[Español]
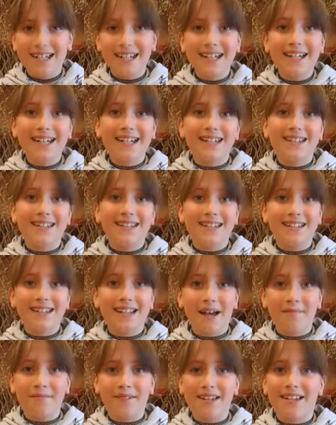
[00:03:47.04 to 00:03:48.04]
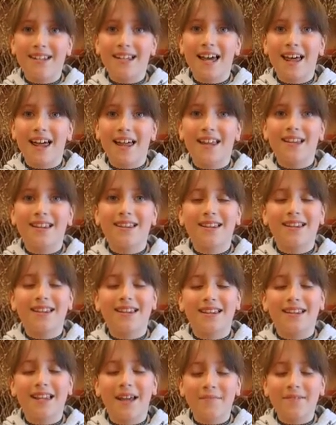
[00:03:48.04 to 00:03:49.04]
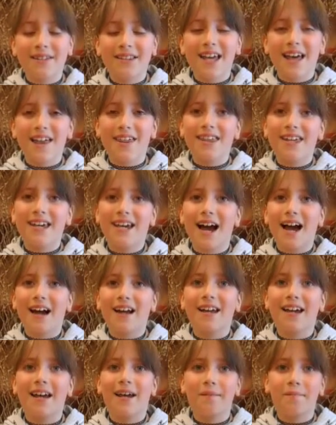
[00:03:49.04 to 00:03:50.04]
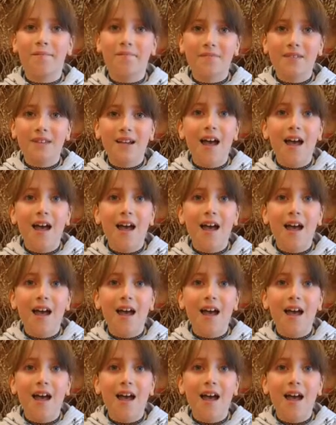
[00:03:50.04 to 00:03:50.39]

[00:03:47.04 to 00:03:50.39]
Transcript: Y también te, también te hacía que,